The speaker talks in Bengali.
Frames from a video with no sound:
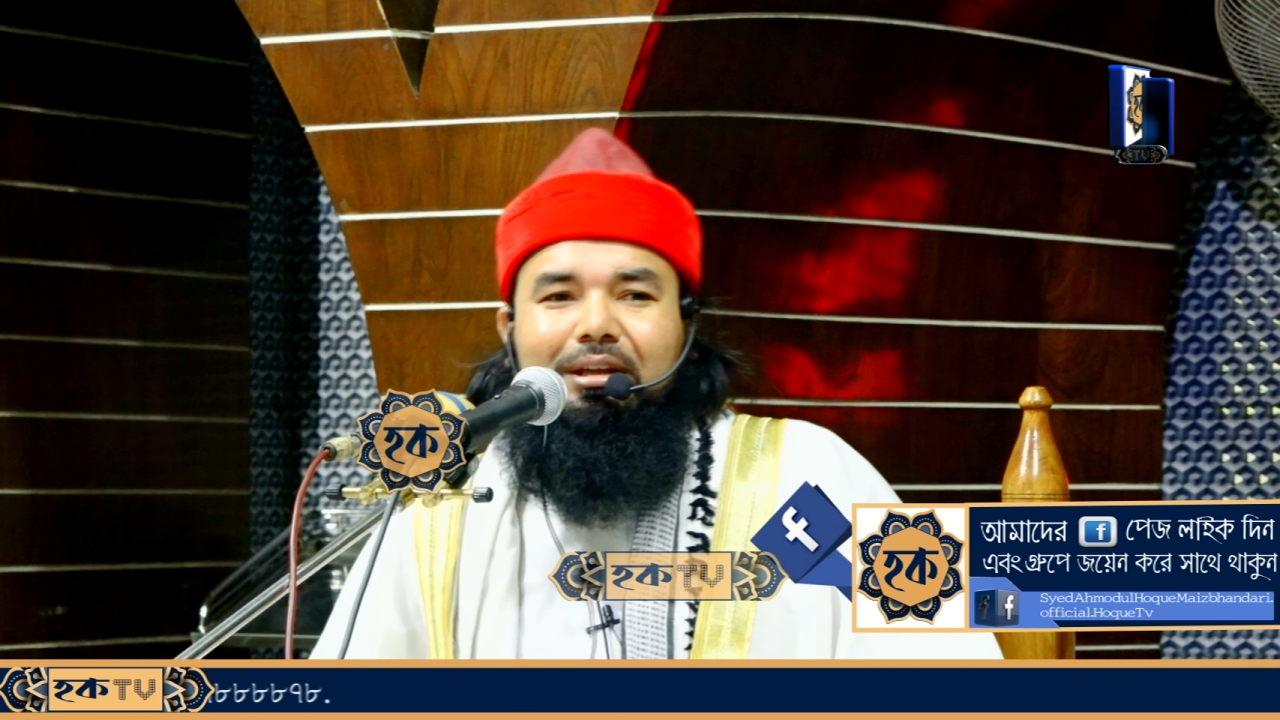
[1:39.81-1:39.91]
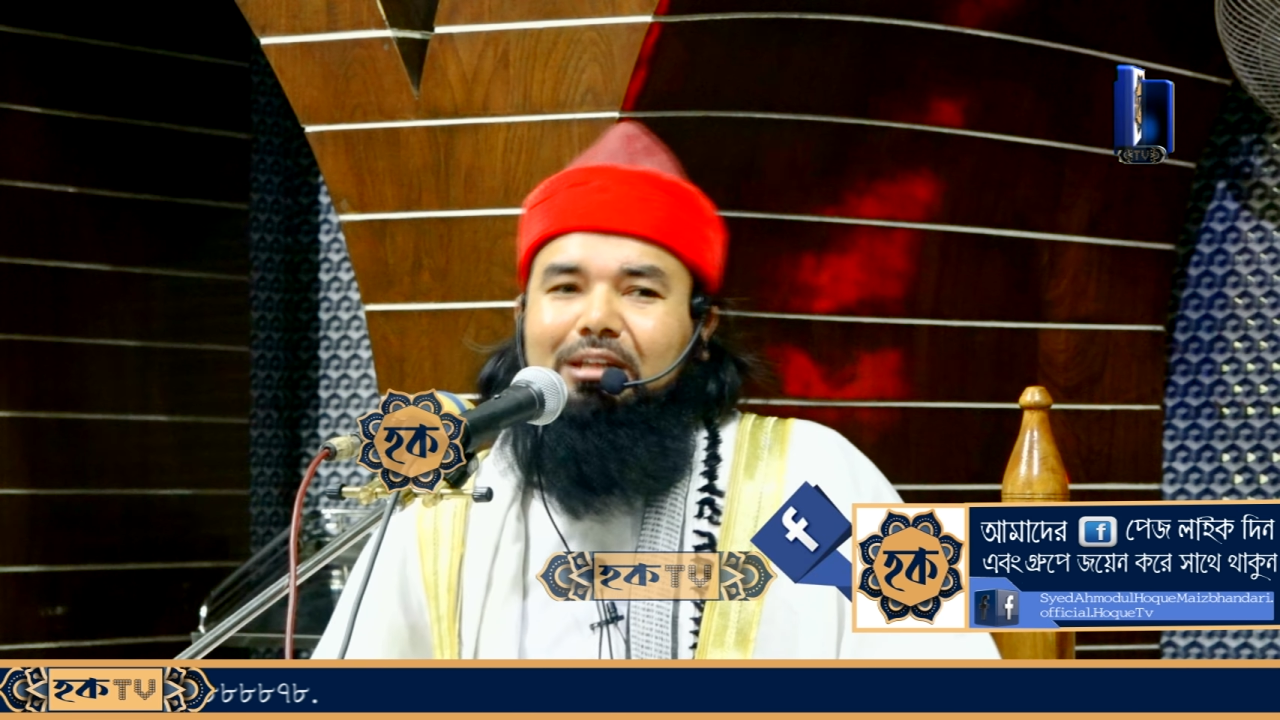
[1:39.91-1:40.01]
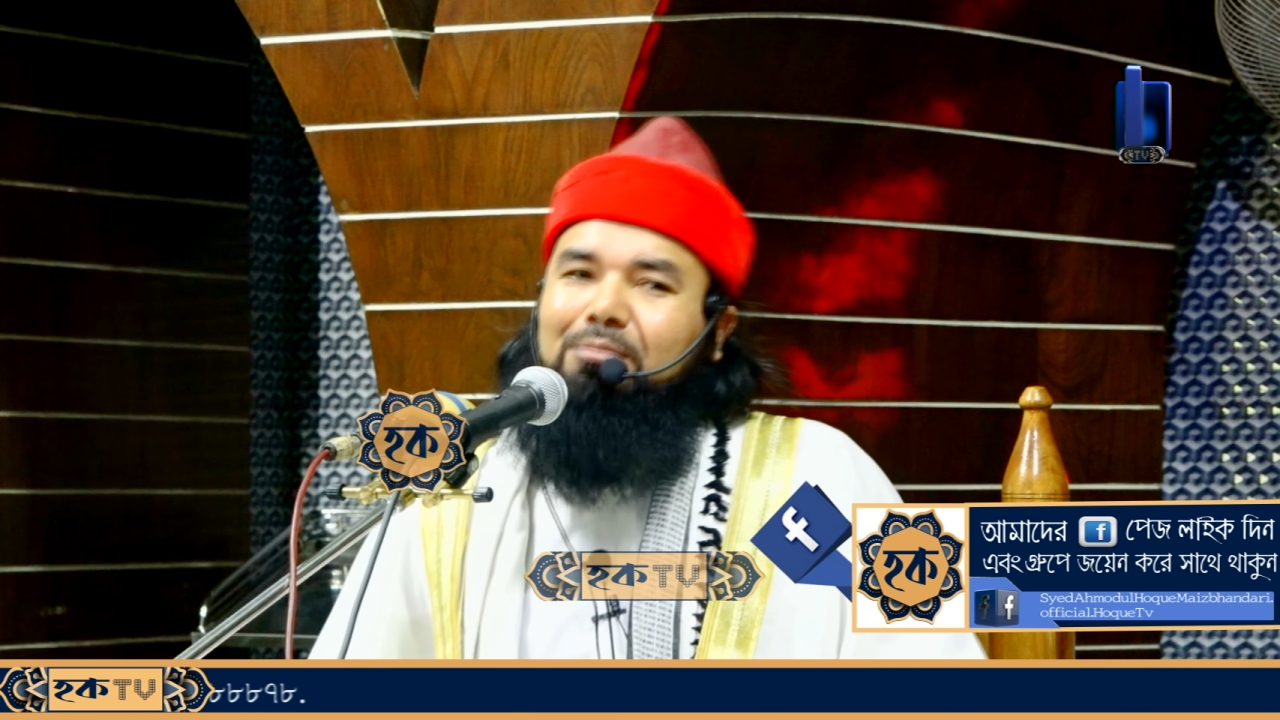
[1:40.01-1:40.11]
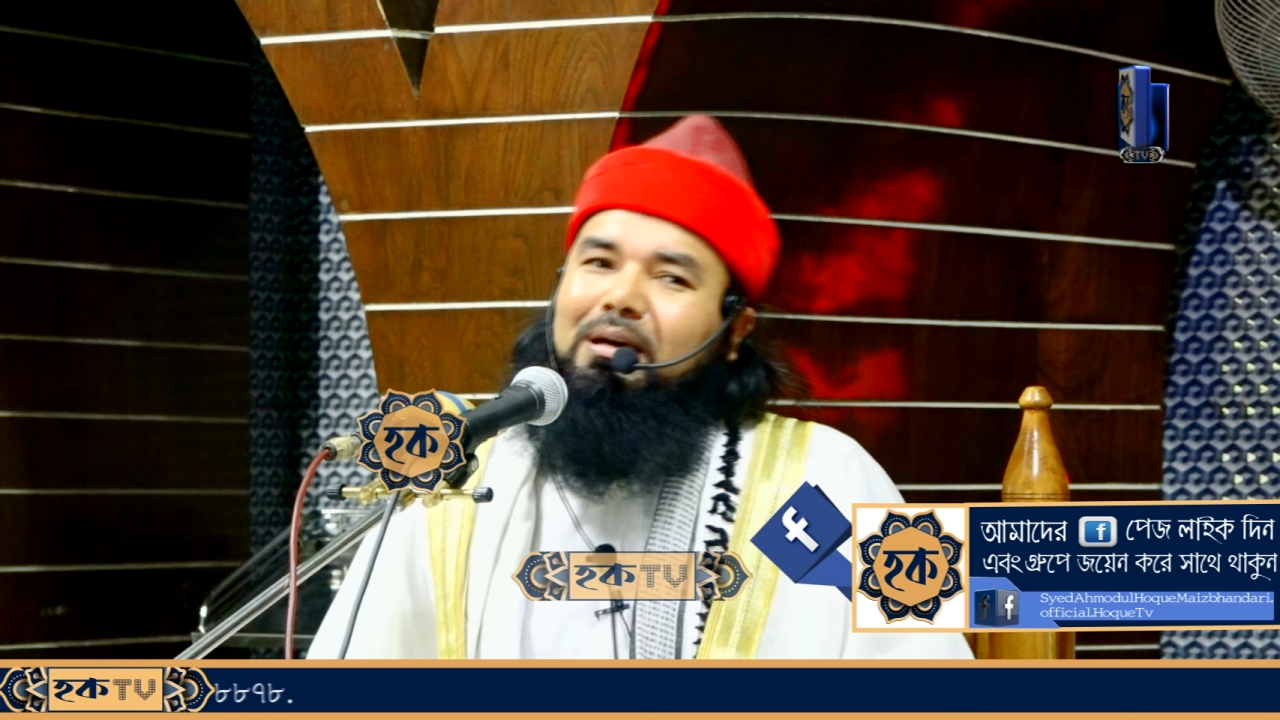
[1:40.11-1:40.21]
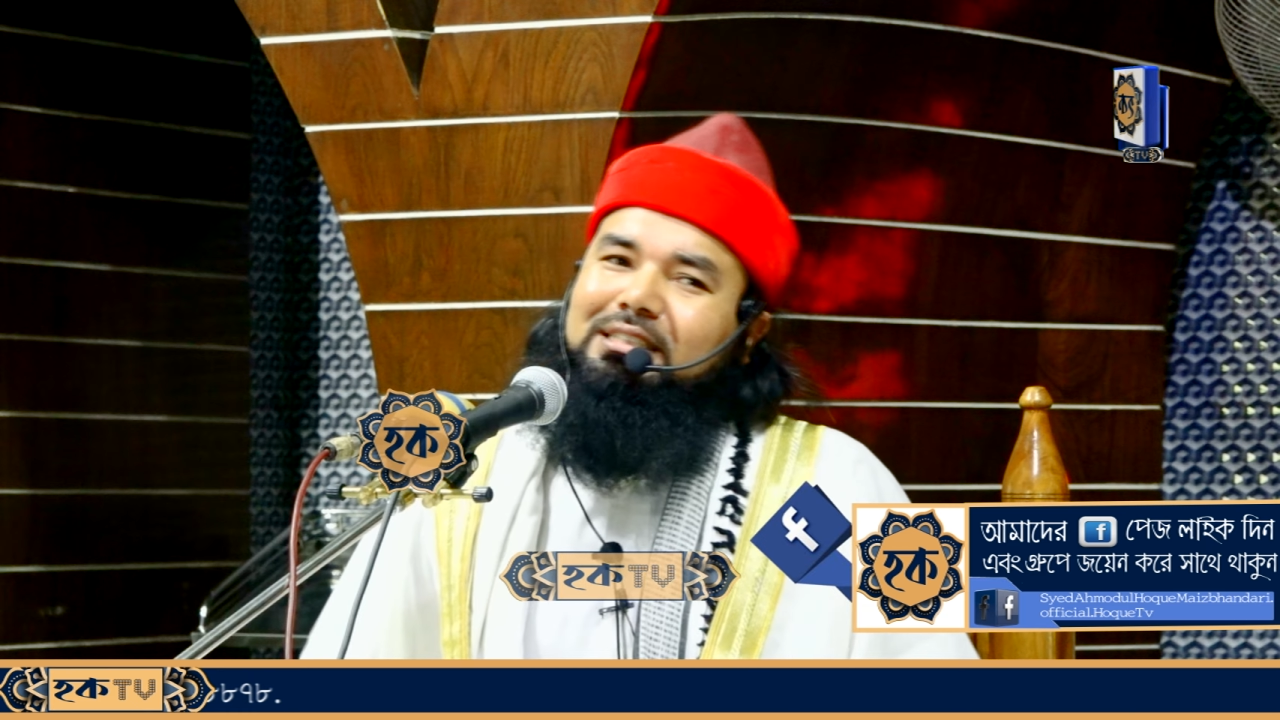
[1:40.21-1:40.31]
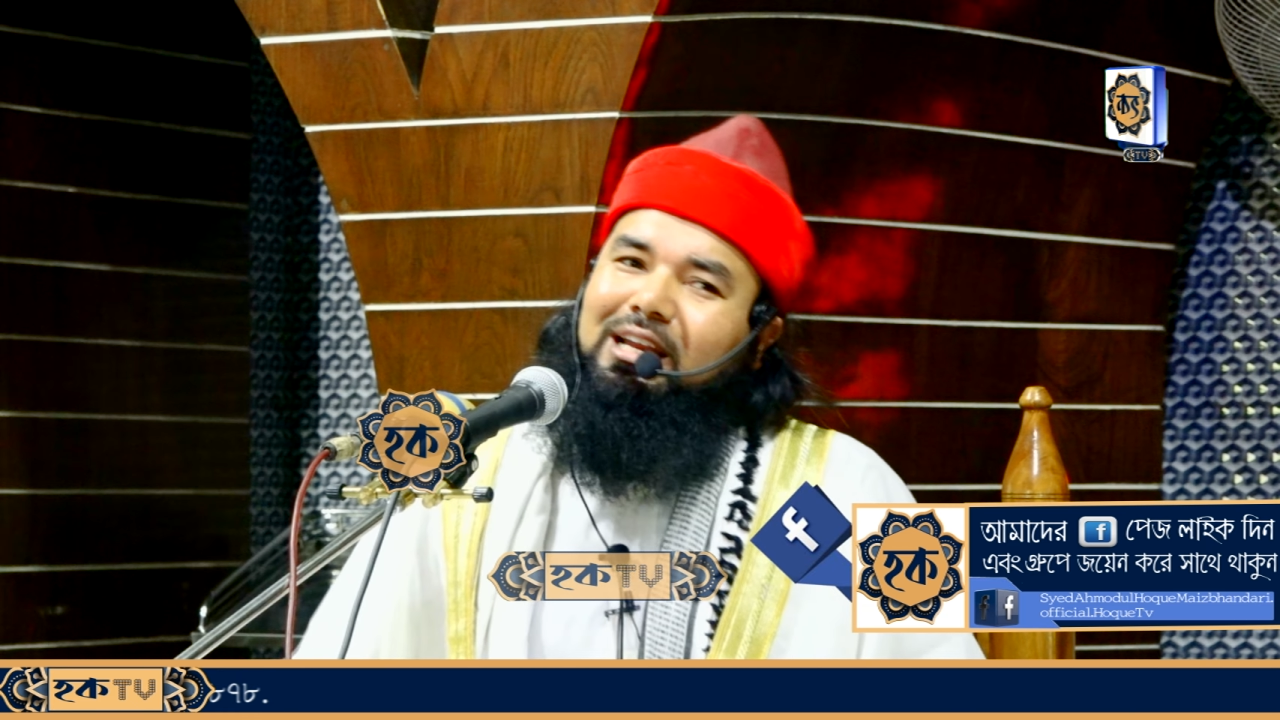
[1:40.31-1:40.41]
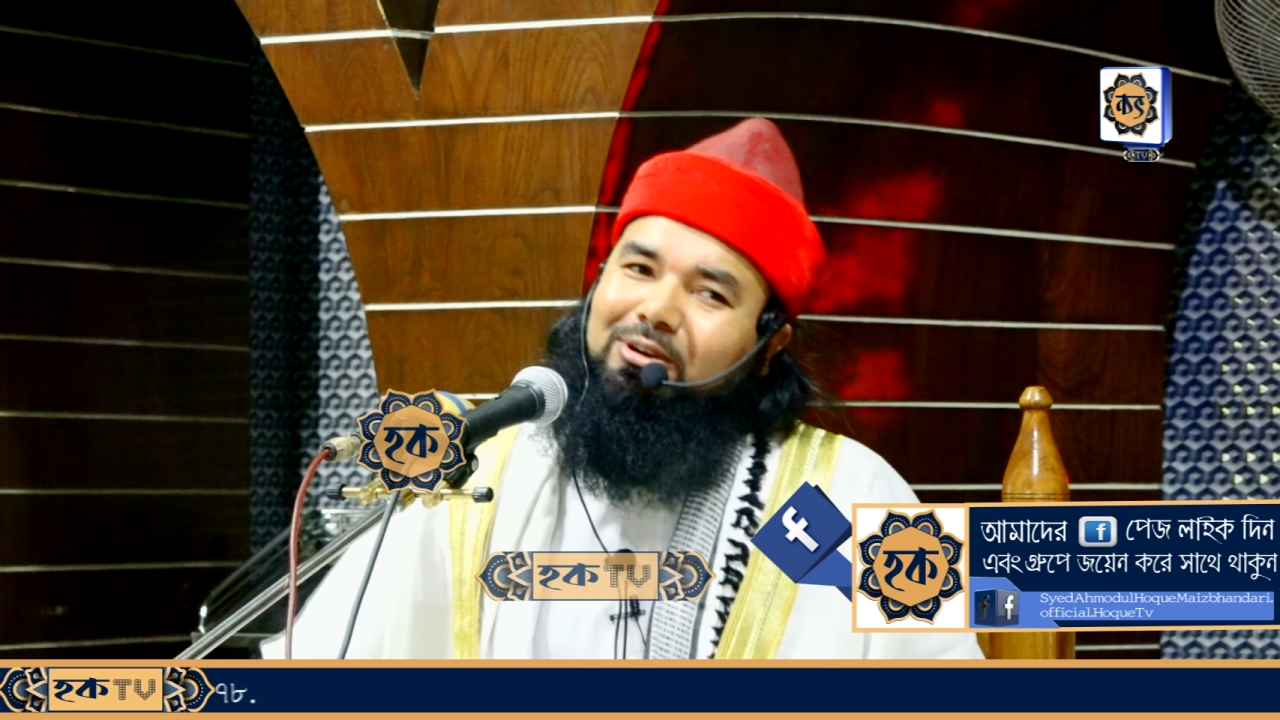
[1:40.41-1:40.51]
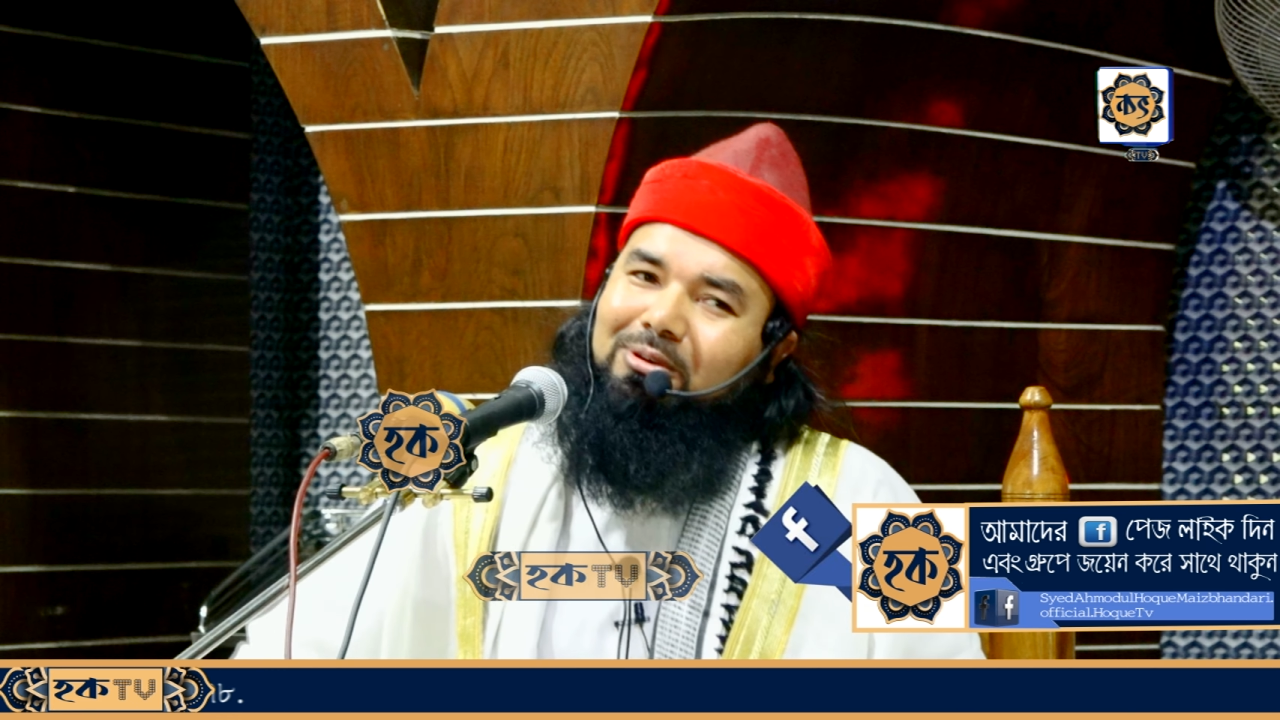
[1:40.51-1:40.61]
কিন্তু বাজার